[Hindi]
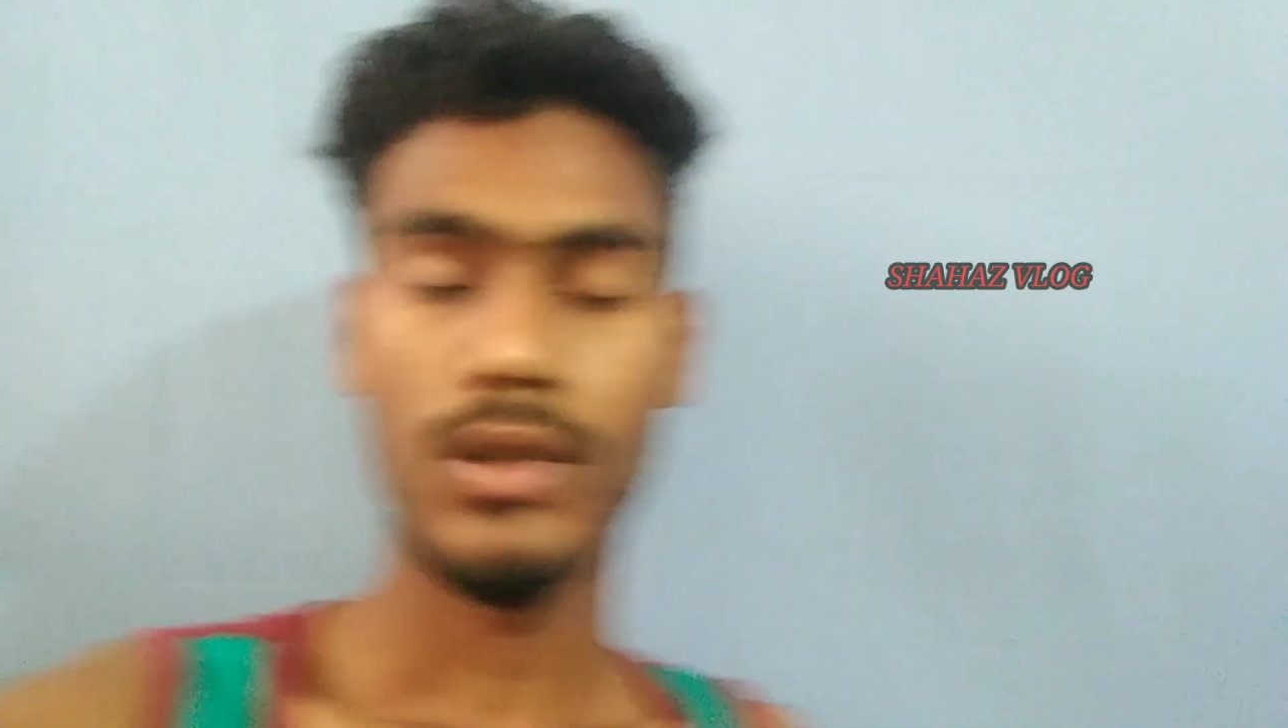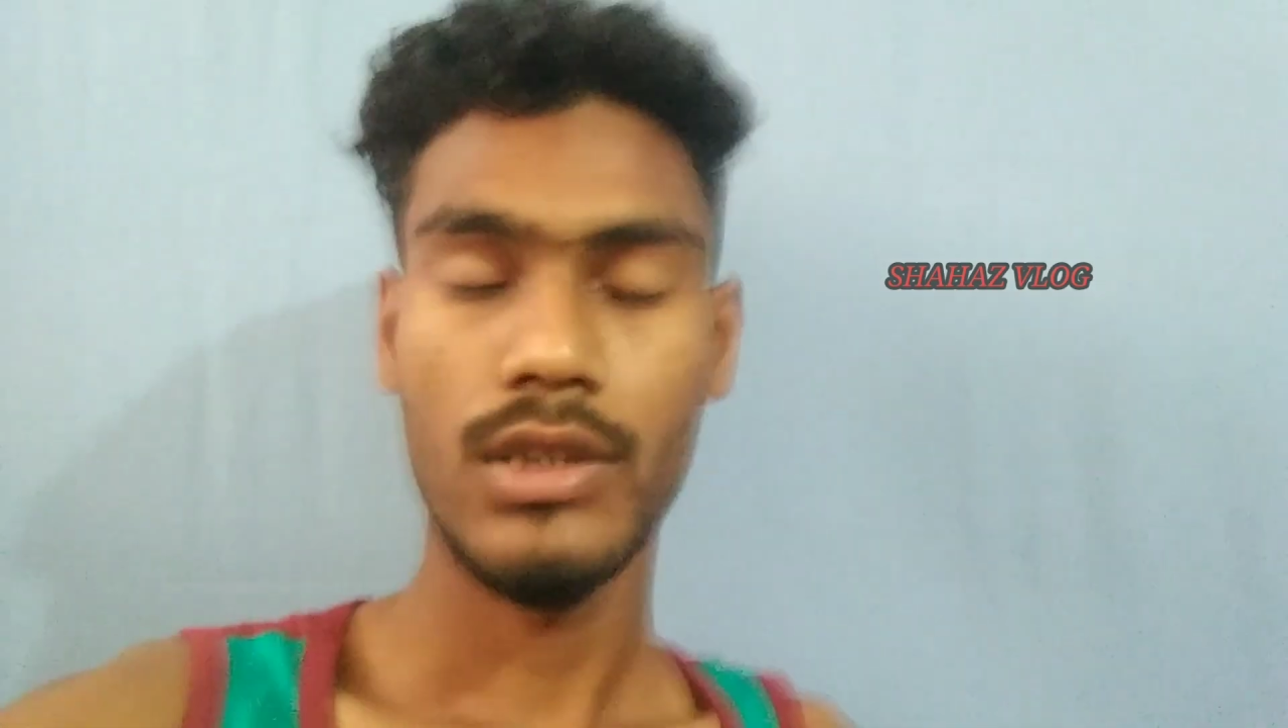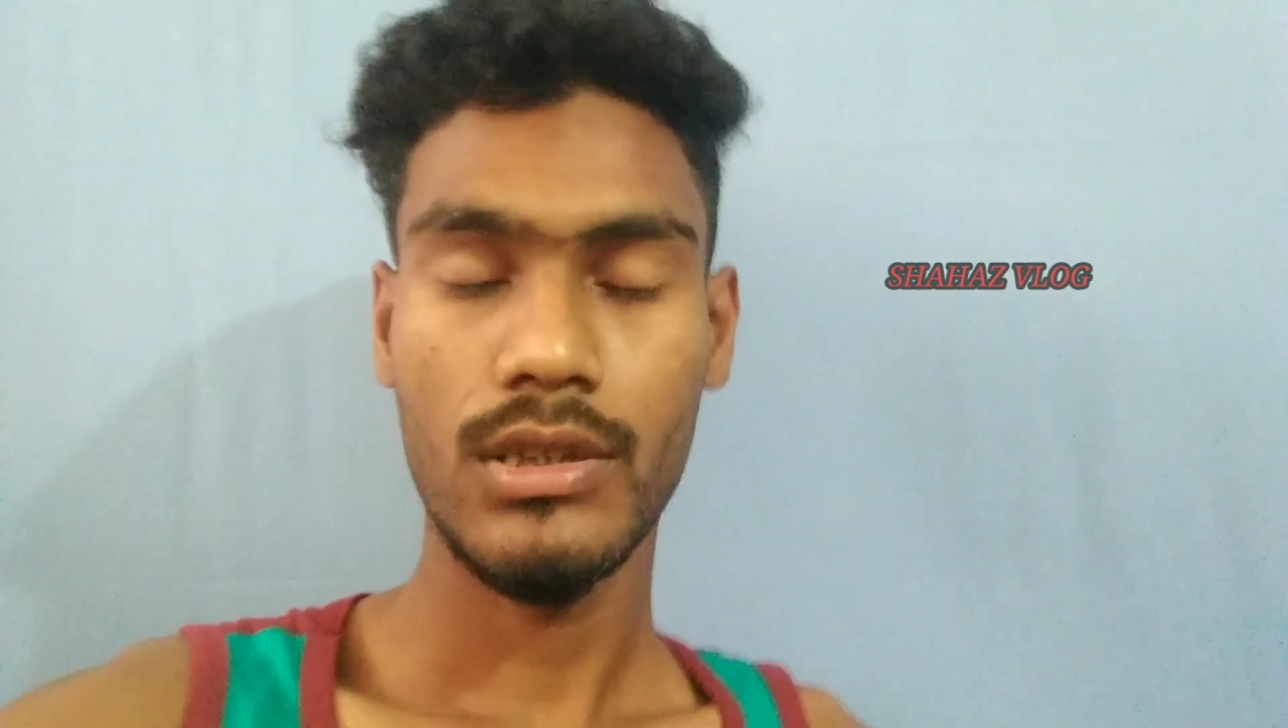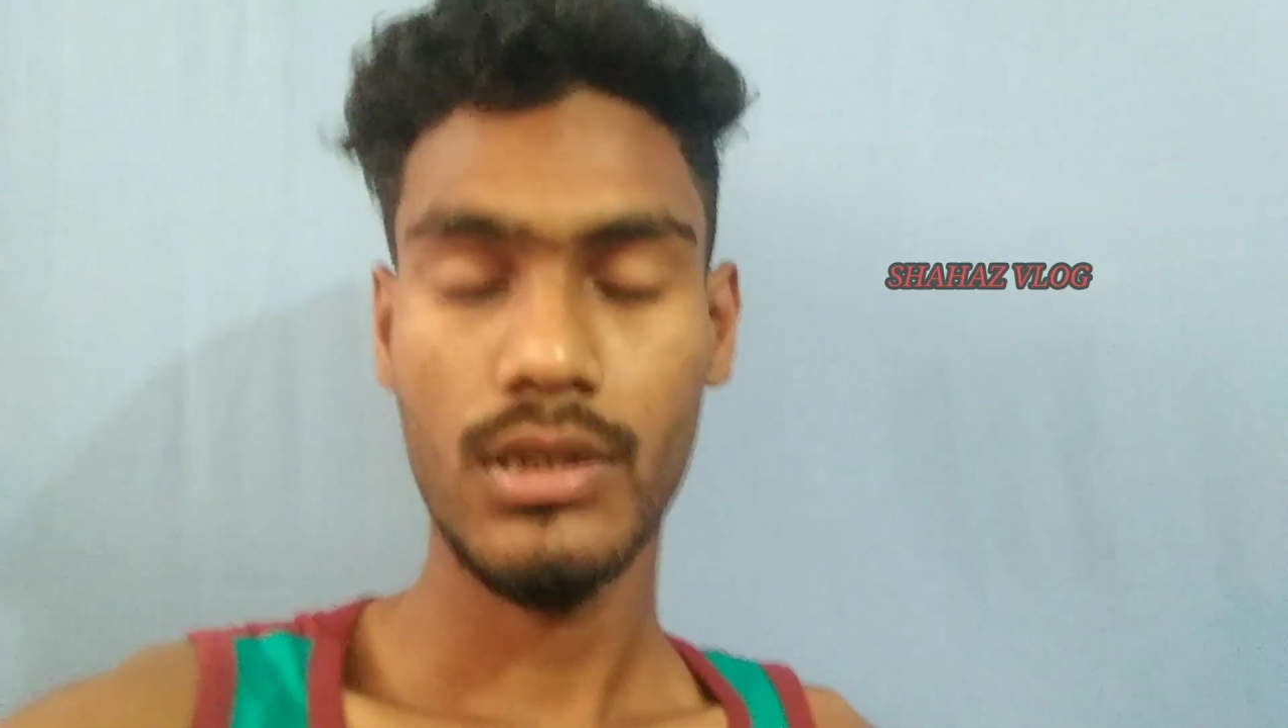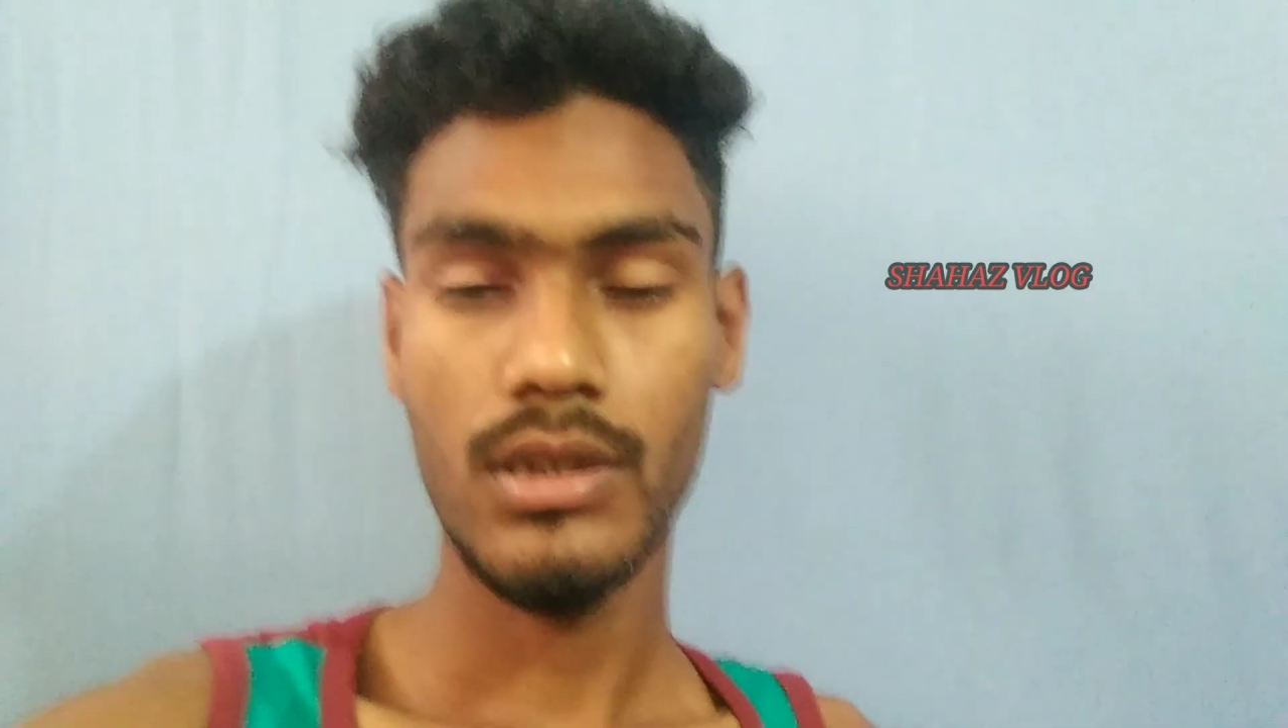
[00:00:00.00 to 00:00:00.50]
लास्ट तक